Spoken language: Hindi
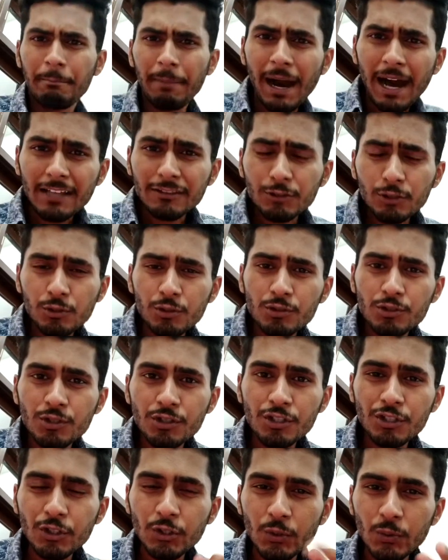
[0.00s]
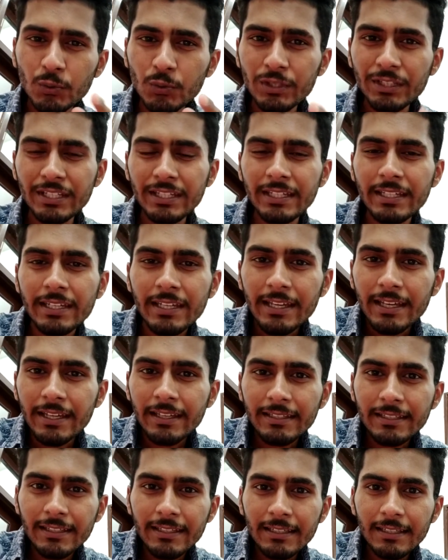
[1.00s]
बात कुछ यूं थी
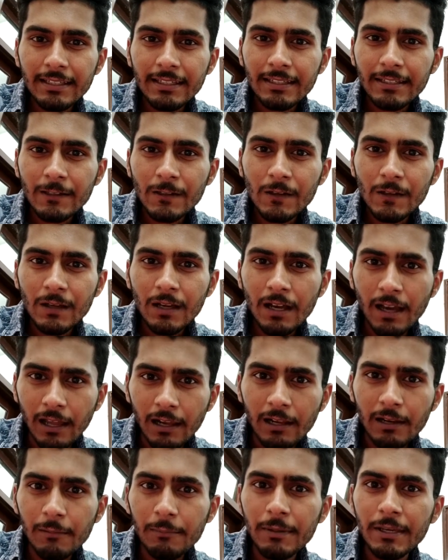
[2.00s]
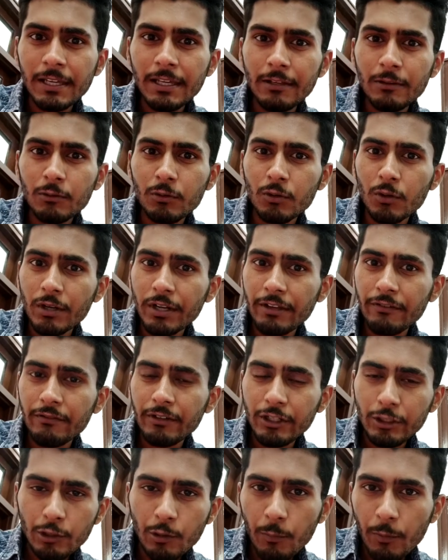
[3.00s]
कि कल भी उन्होंने
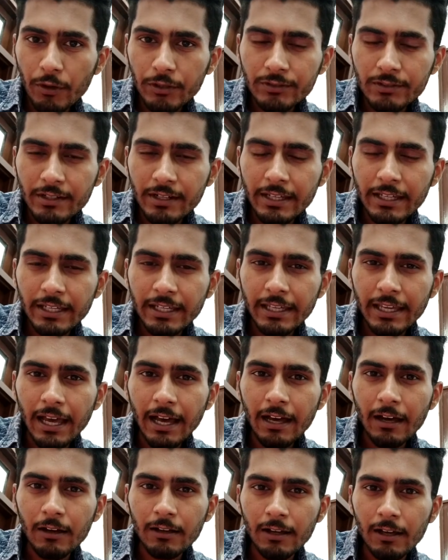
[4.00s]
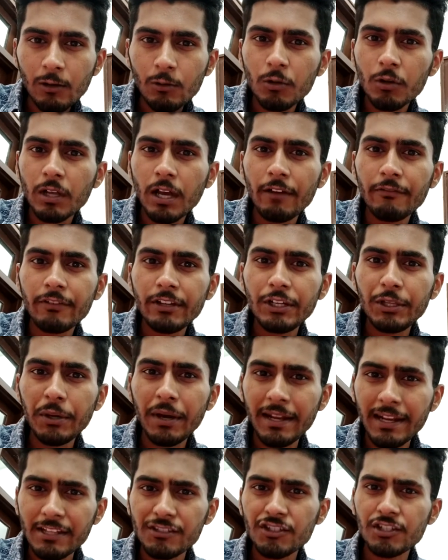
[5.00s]
वीडियो पोस्ट नहीं किया कल उनका वीडियो
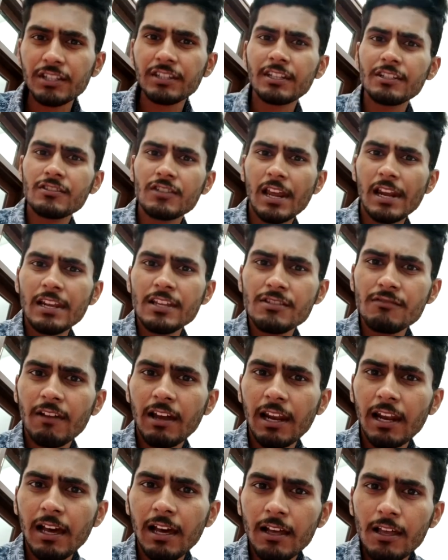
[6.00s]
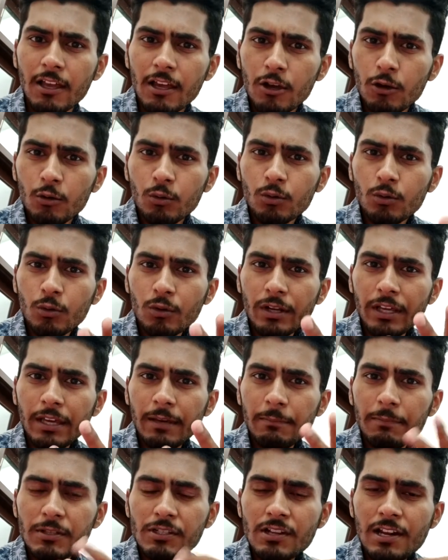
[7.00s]
आना चाहिए था चैलेंज वाला उन्होंने
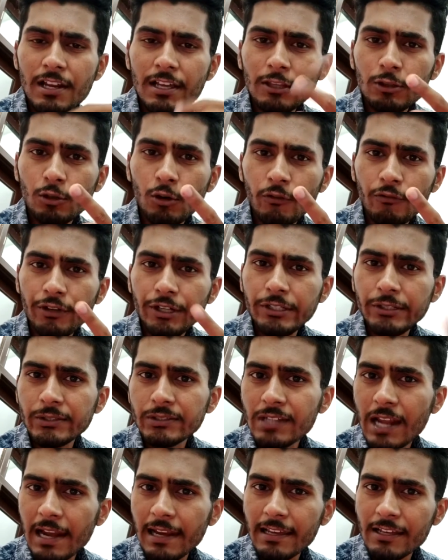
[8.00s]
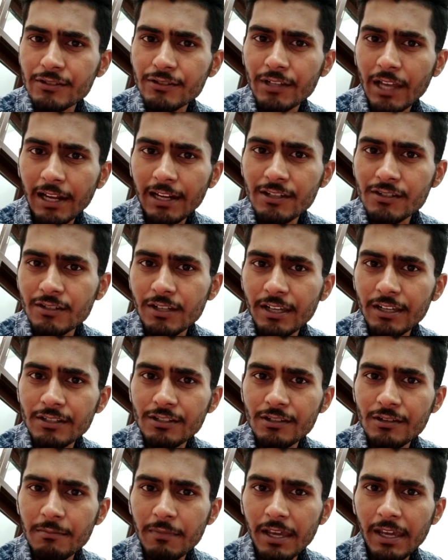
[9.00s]
पिछले दो वीडियोस डाले हैं चैलेंज के
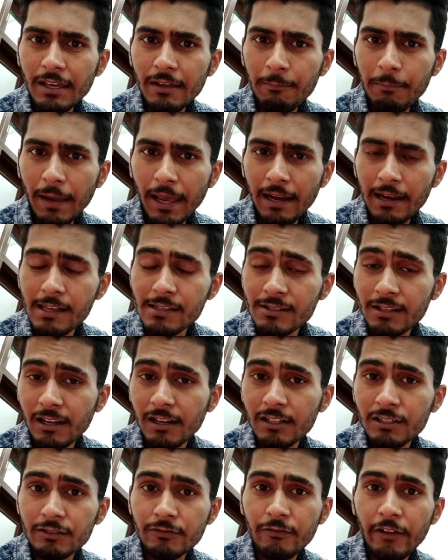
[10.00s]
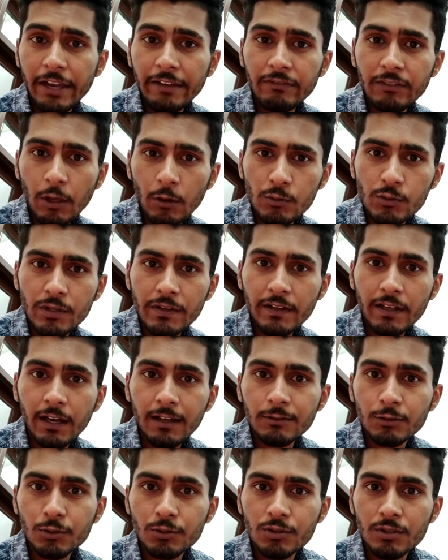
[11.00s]
जिनमें पहला चैलेंज 5000
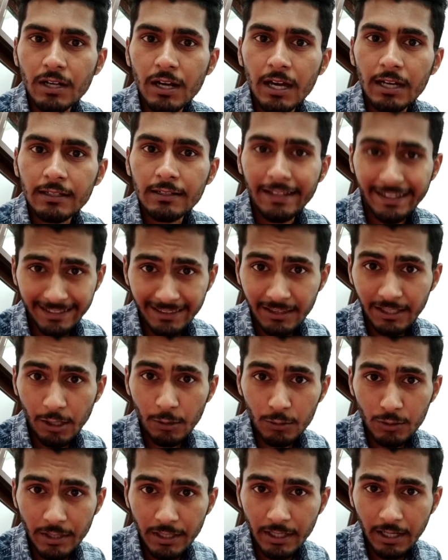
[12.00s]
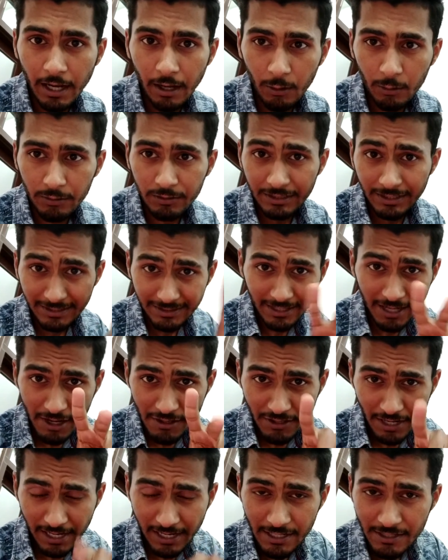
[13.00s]
का दूसरा 10000 का और तीसरा
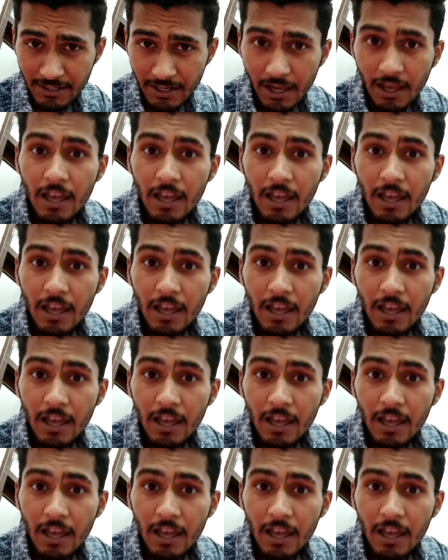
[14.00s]
चैलेंज